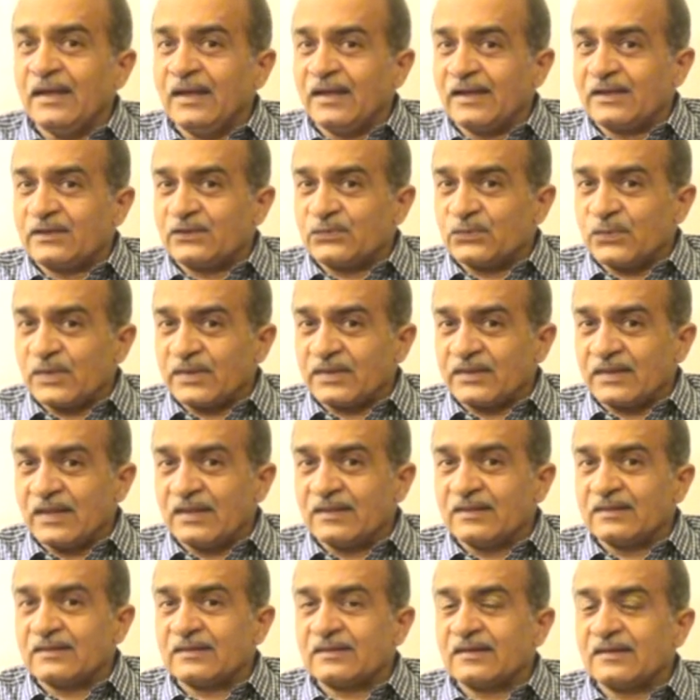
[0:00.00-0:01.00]
एक
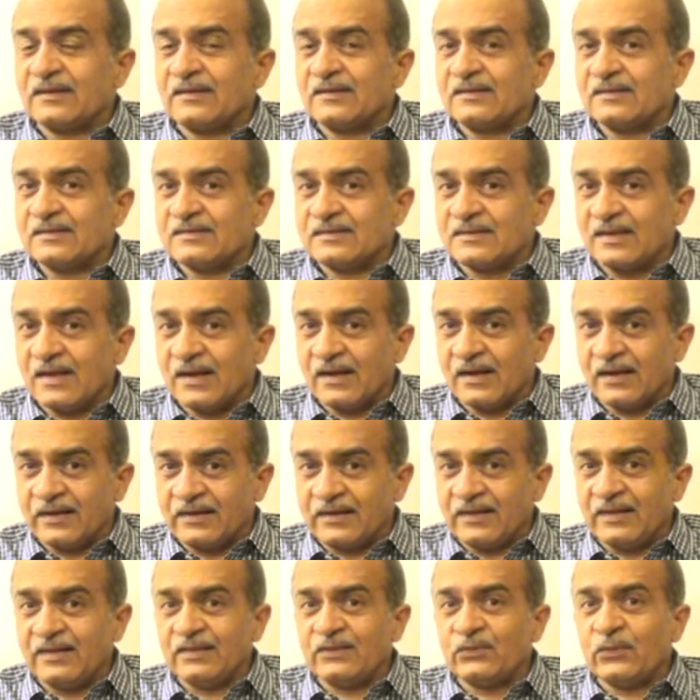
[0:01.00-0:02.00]
स्वतंत्र
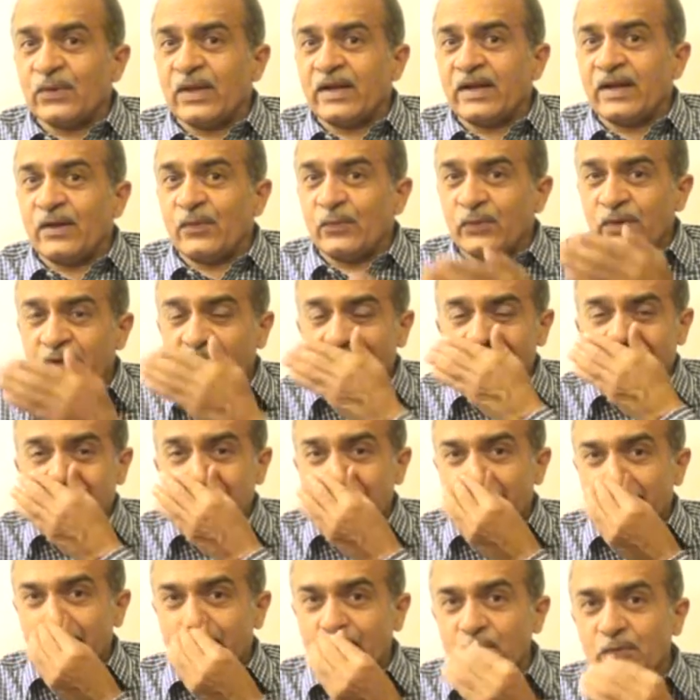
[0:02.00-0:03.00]
संगठन द्वारा उनका
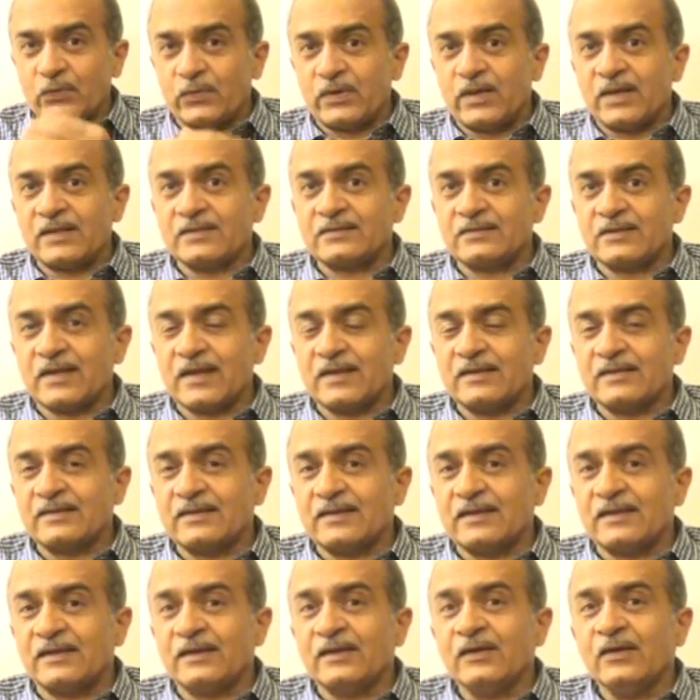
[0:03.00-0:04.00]
चयन होना
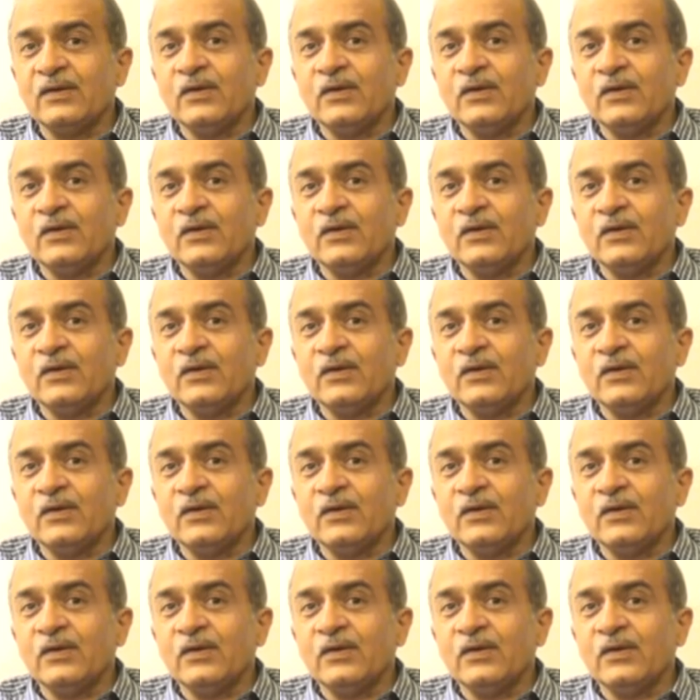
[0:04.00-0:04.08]
चाहिए